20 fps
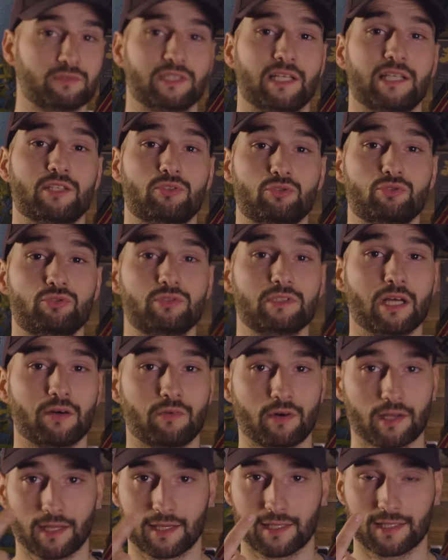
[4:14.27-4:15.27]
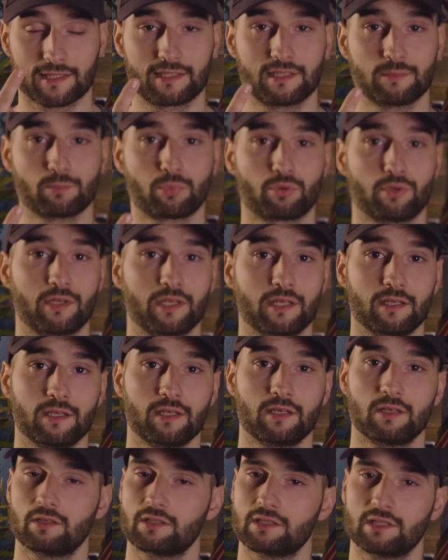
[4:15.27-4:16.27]
Vous allez tout de suite avoir la rétine brûlée
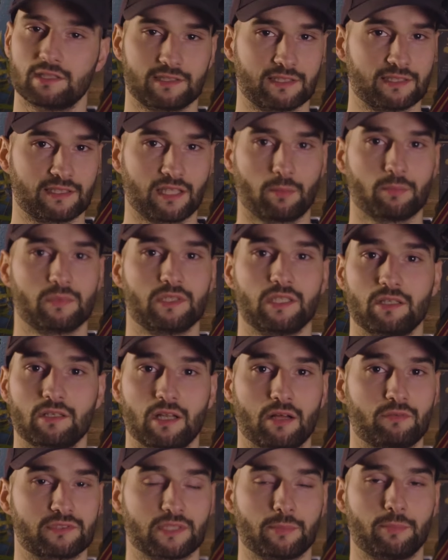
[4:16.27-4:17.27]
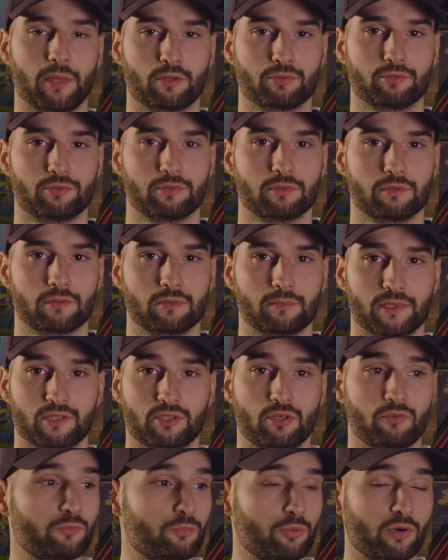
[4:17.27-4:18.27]
et c'est terminé, là, vous êtes perdu. Parce
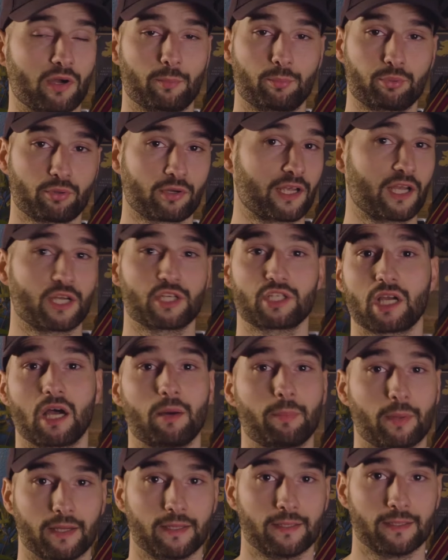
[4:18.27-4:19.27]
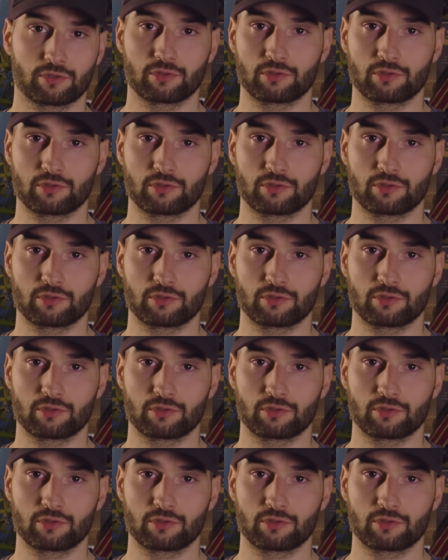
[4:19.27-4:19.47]
que vous ne pourrez plus réagir après.